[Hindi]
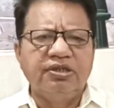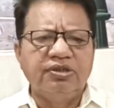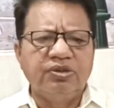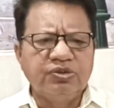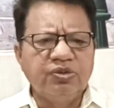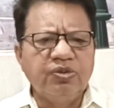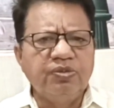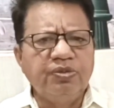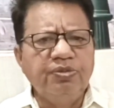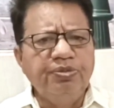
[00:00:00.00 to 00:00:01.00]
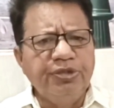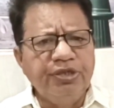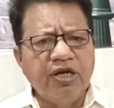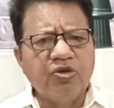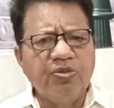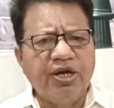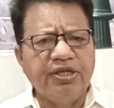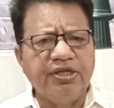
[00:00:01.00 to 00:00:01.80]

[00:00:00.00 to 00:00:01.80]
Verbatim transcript: दोस्तों मीना कुमारी